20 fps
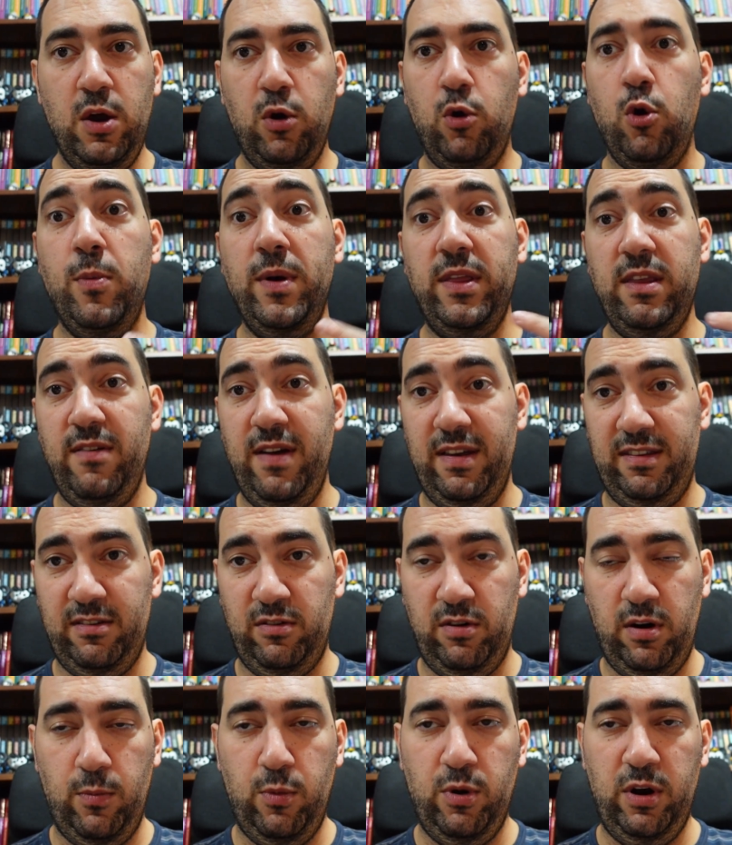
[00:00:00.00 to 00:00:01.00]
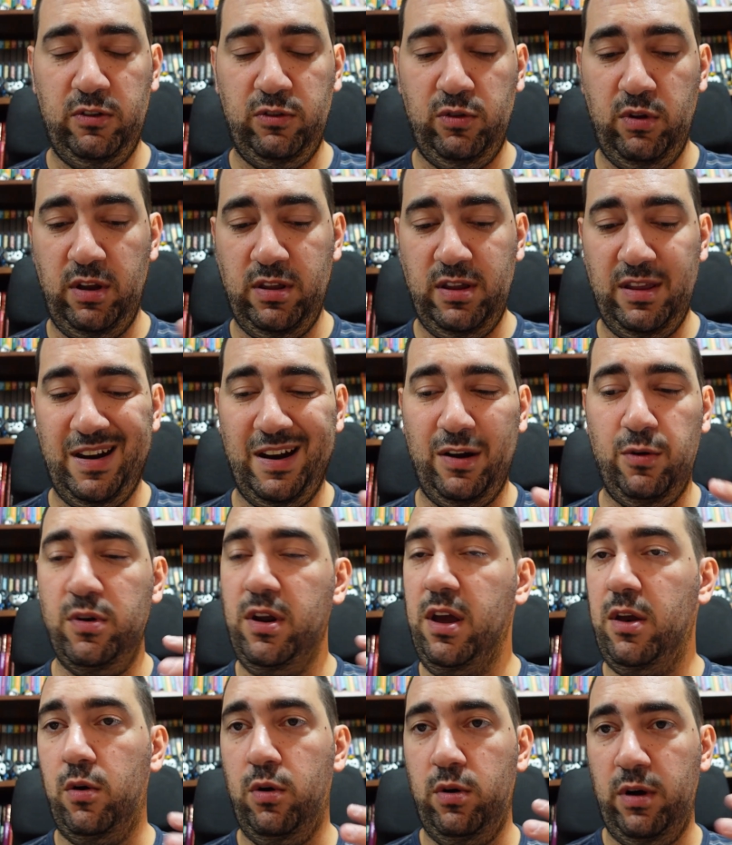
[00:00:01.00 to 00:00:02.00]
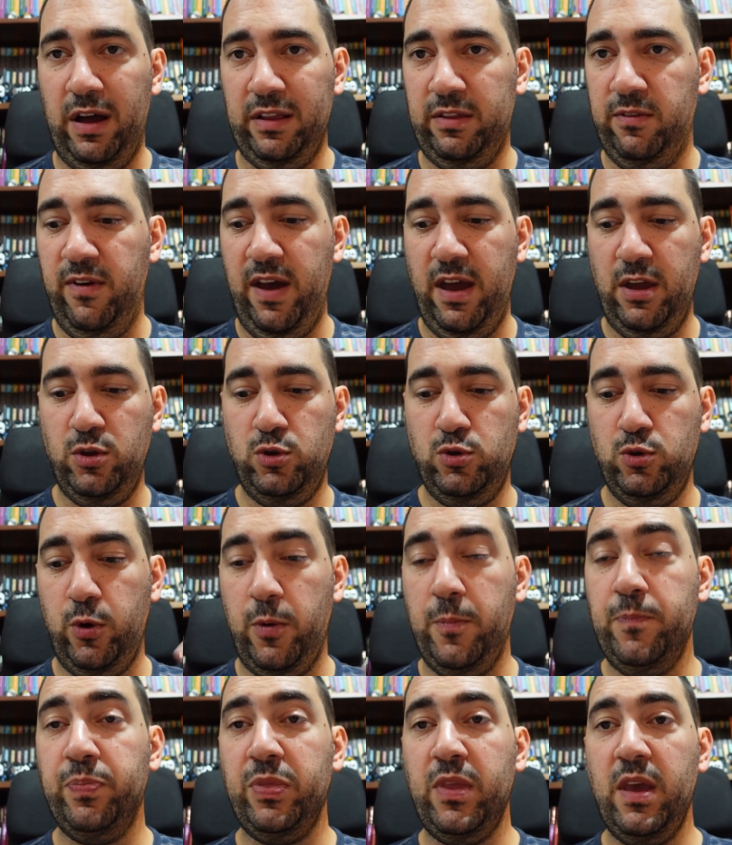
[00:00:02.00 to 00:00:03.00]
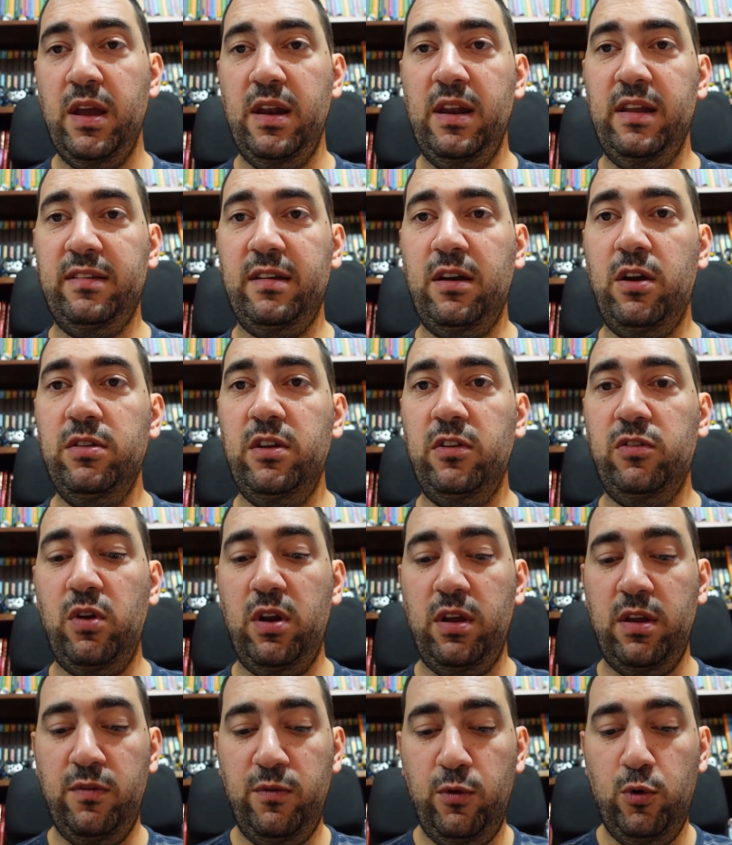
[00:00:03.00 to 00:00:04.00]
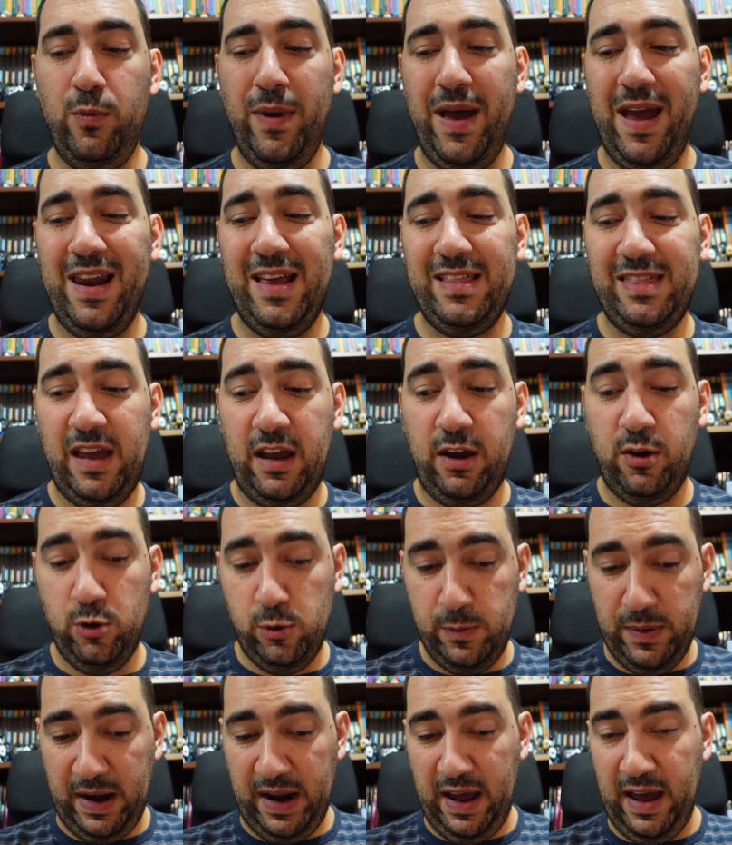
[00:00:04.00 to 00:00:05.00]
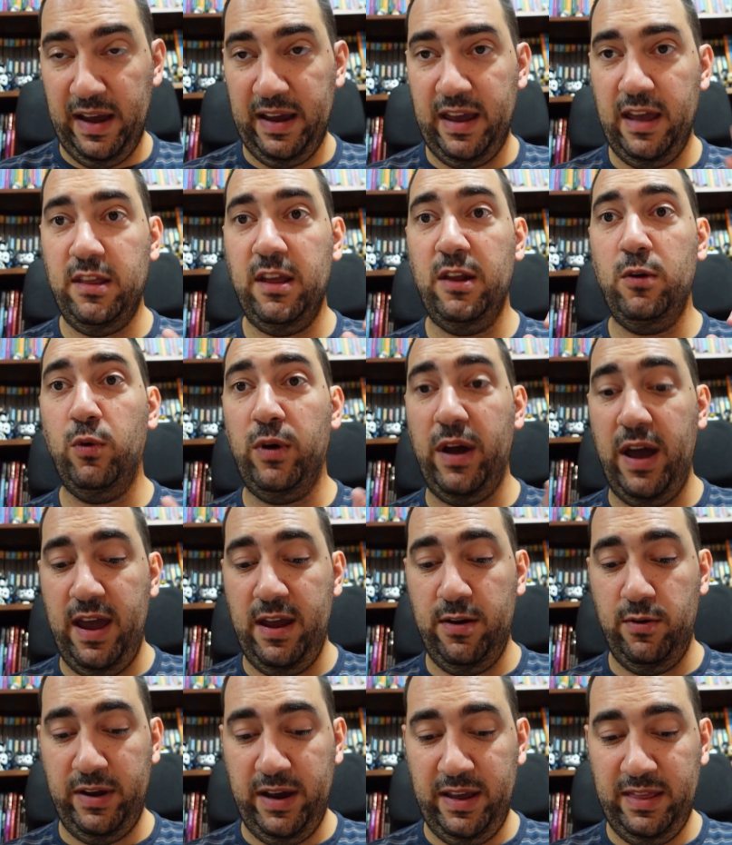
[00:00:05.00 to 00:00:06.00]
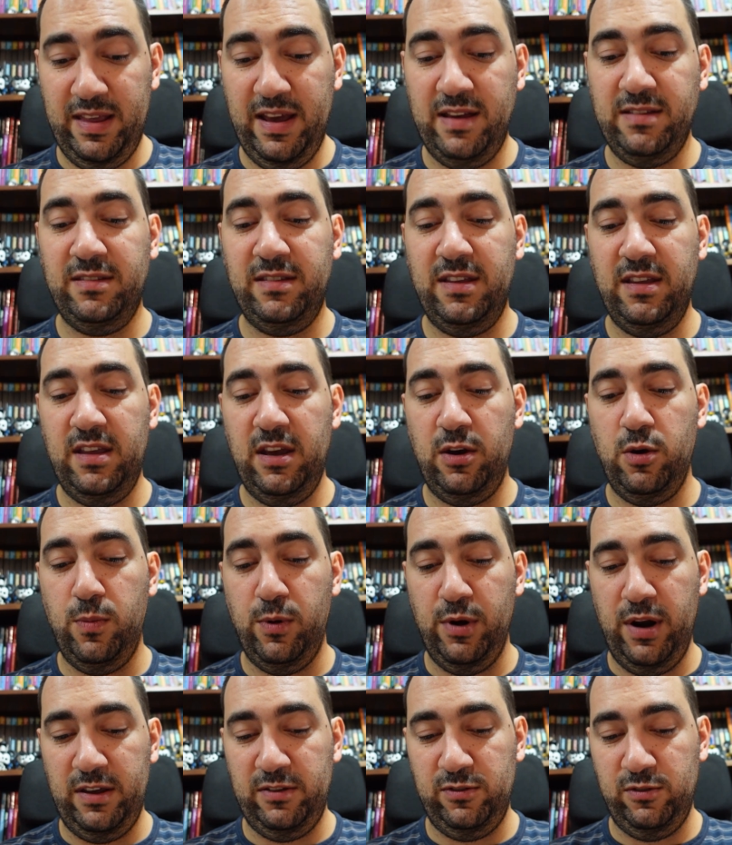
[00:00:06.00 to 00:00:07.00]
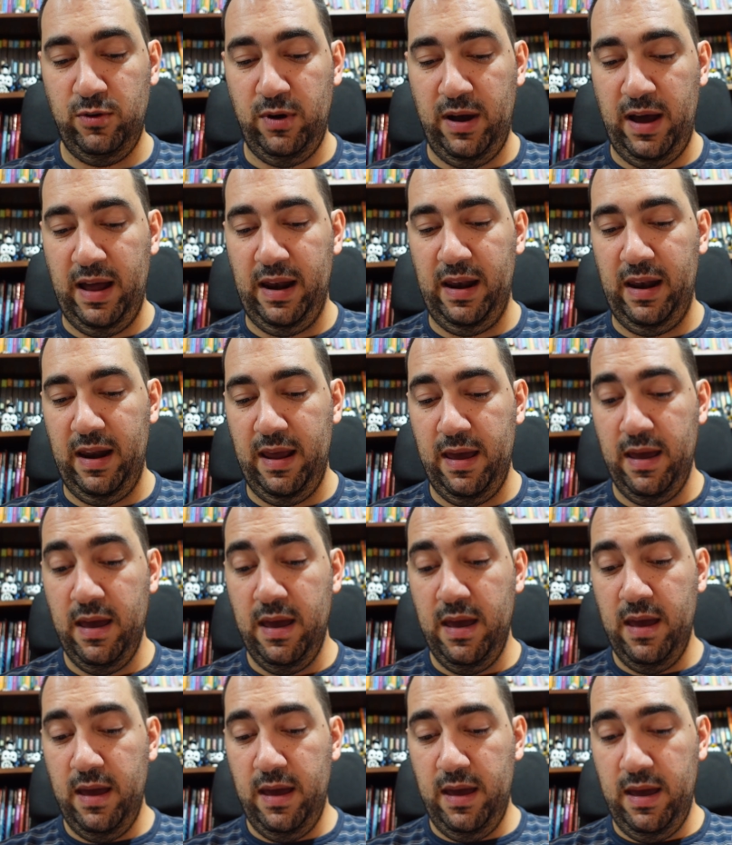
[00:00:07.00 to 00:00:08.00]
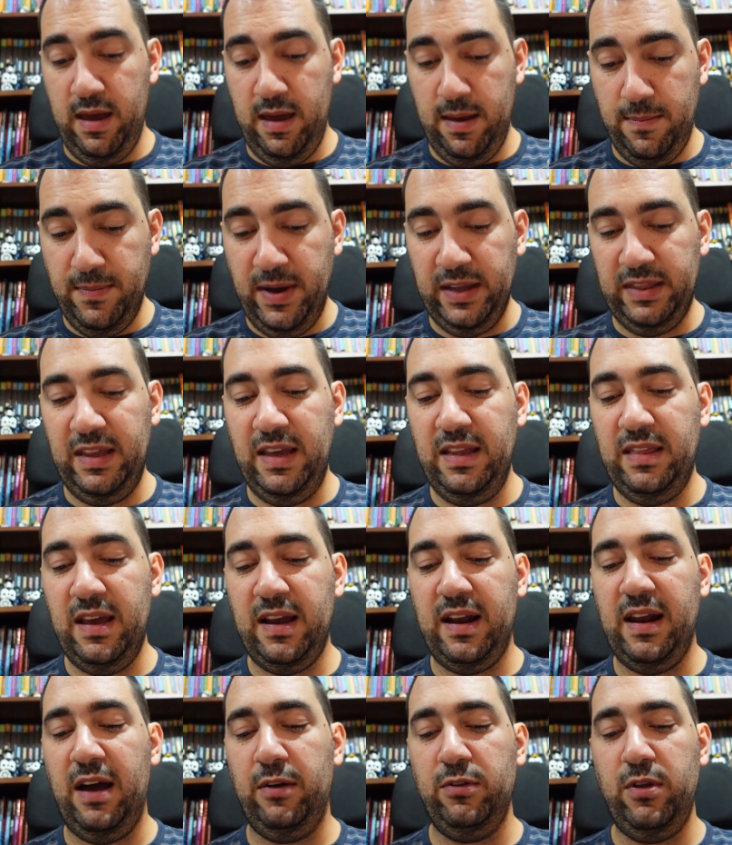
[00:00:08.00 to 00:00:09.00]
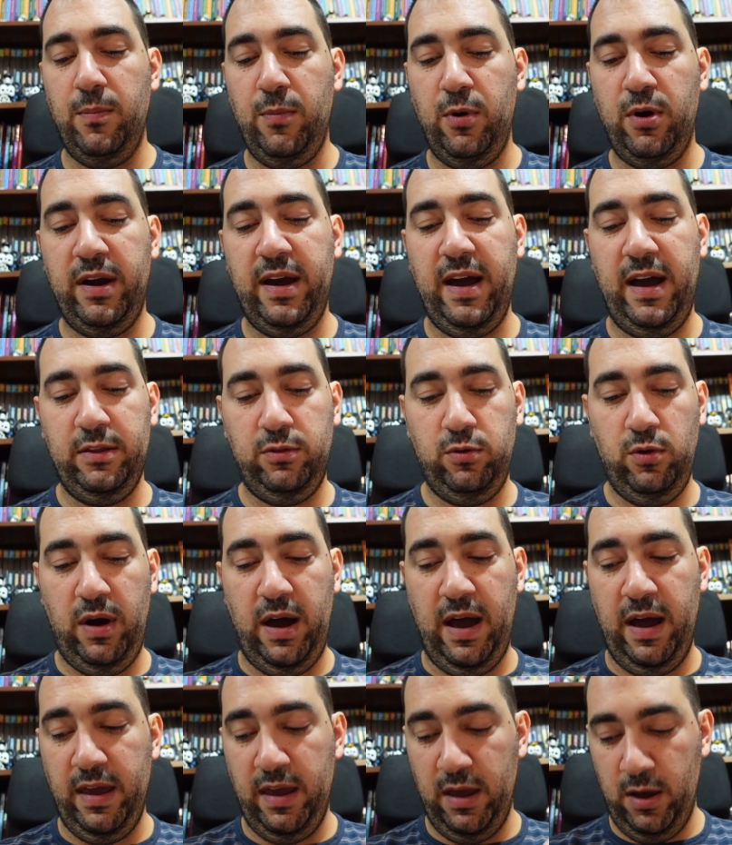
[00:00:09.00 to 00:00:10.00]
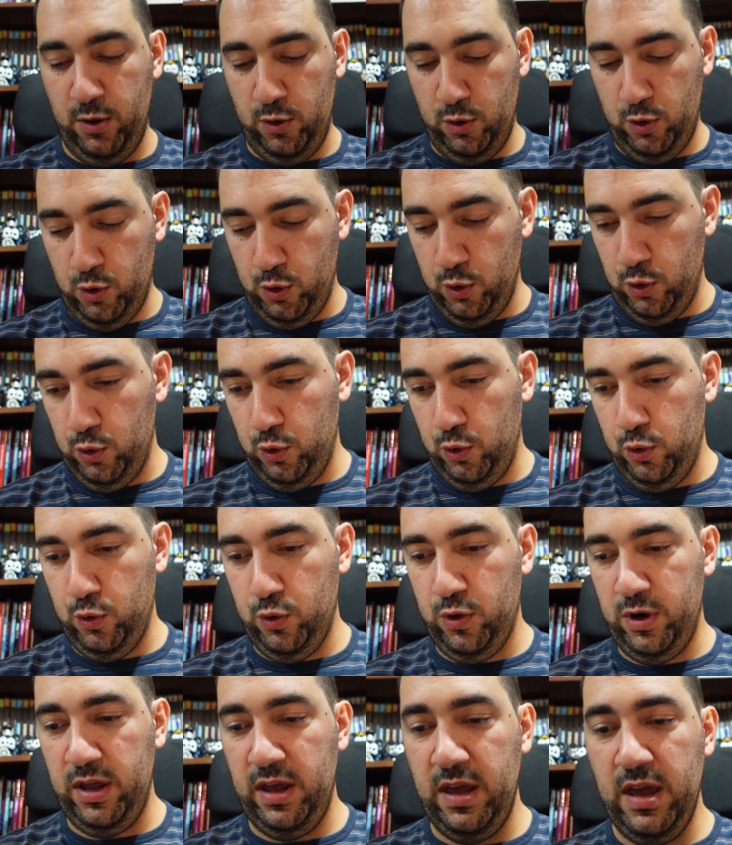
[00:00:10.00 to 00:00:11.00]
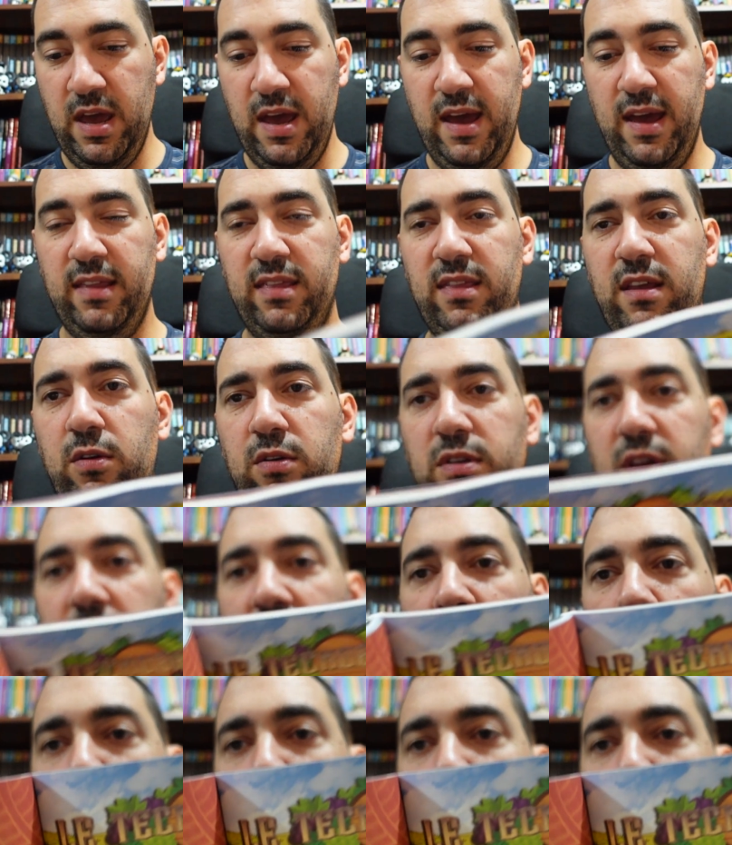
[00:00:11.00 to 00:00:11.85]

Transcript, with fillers: come deve essere una buona storia di Dragonero Adventure. La seconda storia del volume è Le Tecnobraghe di Luca Enoch ai testi, Diego Bonesso alle eh, matite, Claudia Boccato ai colori. Da notare